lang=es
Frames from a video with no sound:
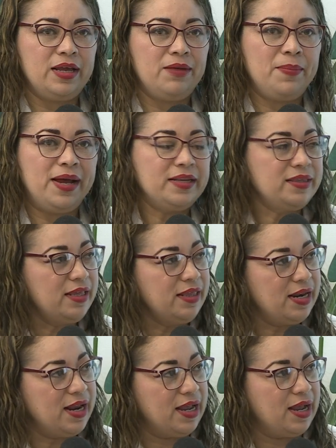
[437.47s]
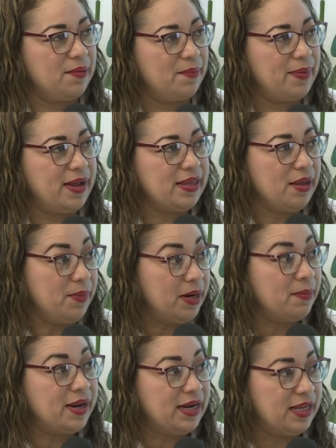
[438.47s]
es parte de la campaña
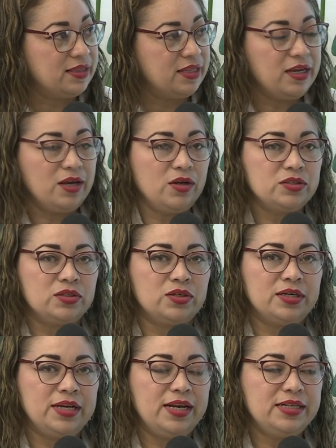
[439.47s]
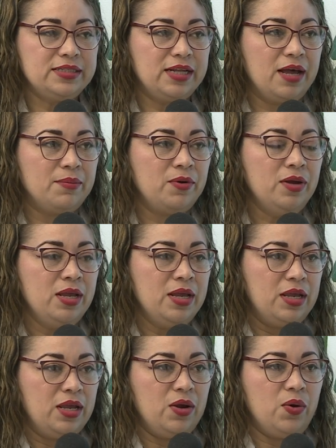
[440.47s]
permanente que nosotros realizamos.
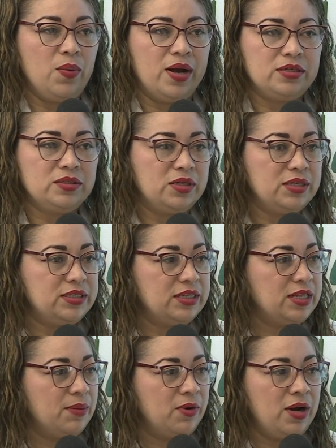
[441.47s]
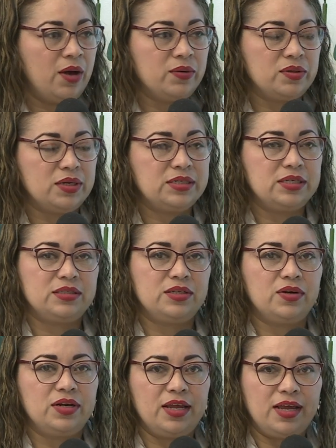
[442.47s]
Igual solicitamos las
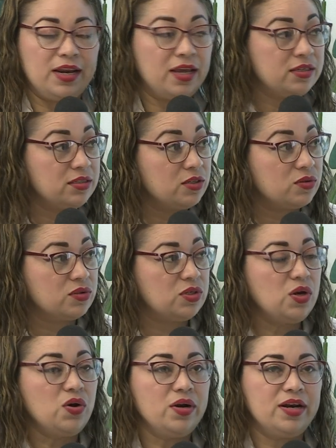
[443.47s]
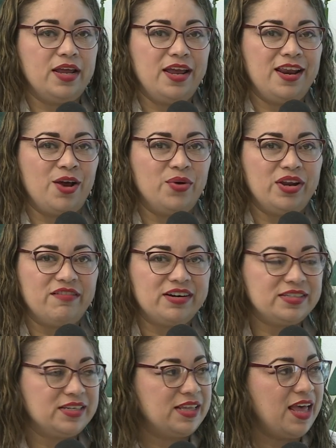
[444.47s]
autorizaciones en las instituciones, en las
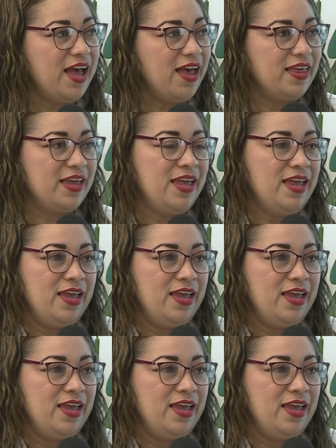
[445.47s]
universidades.